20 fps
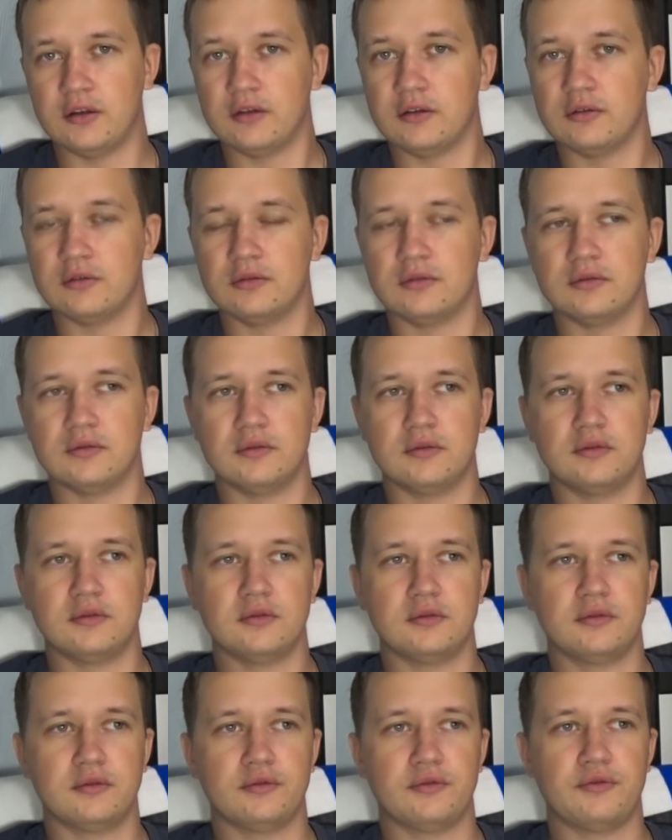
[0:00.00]

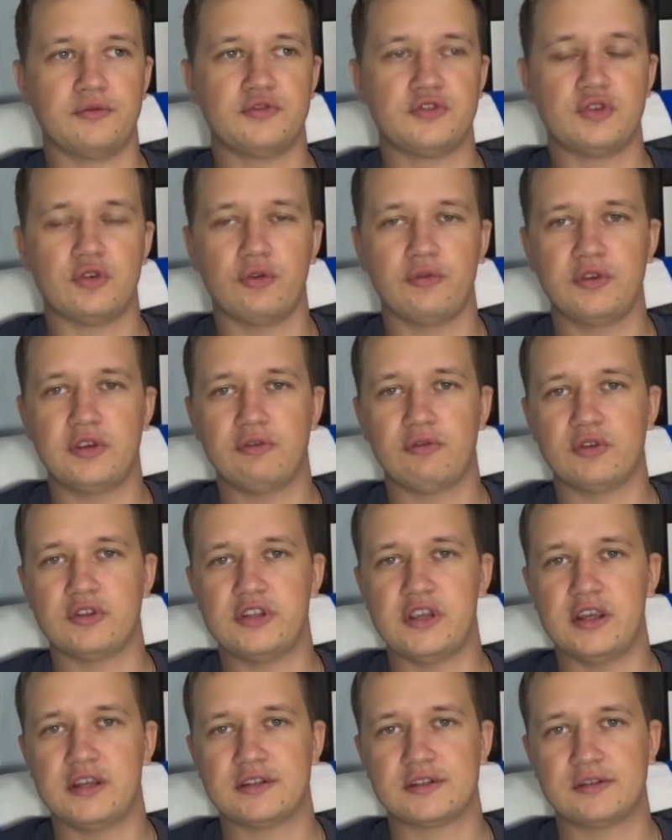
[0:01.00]
э, все в его
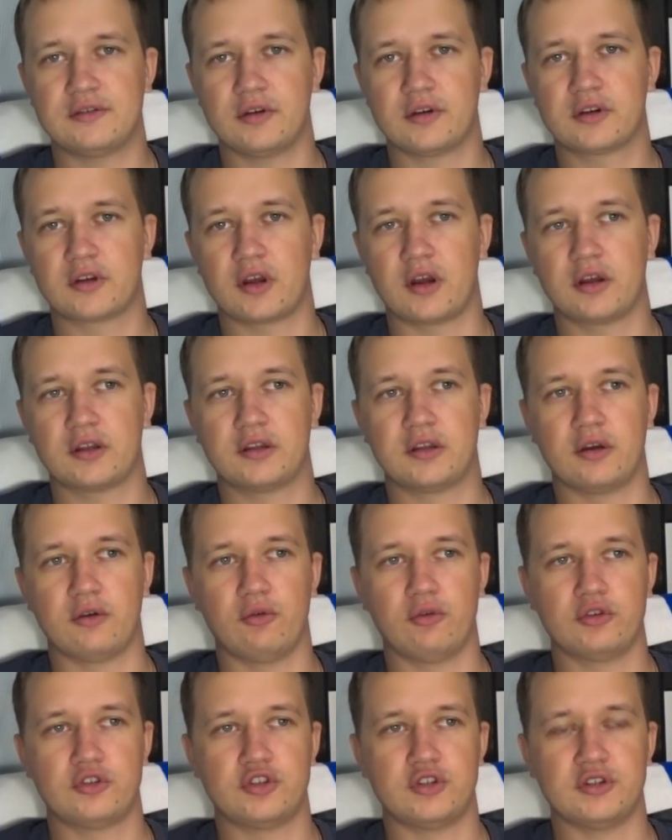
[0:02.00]
действиях как-то
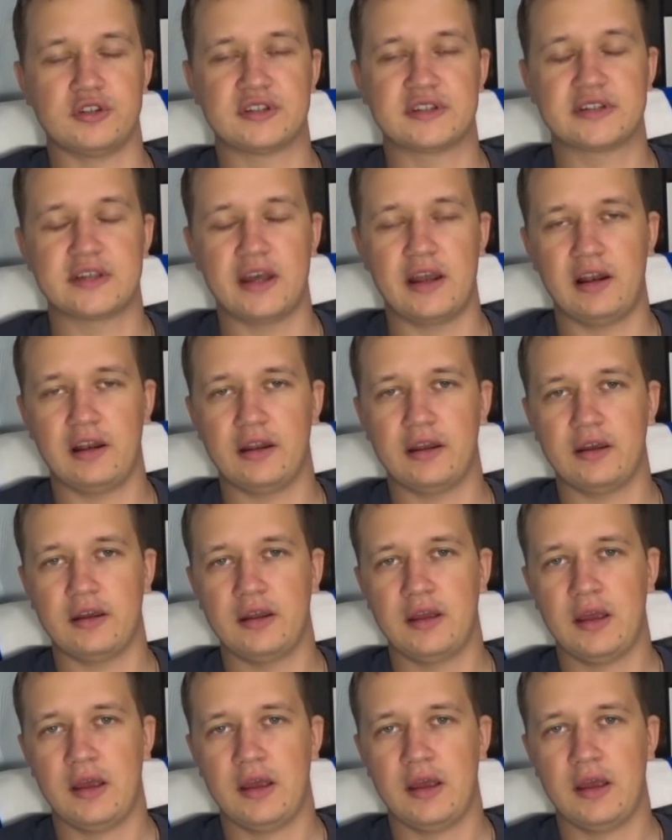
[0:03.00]
очень цельно.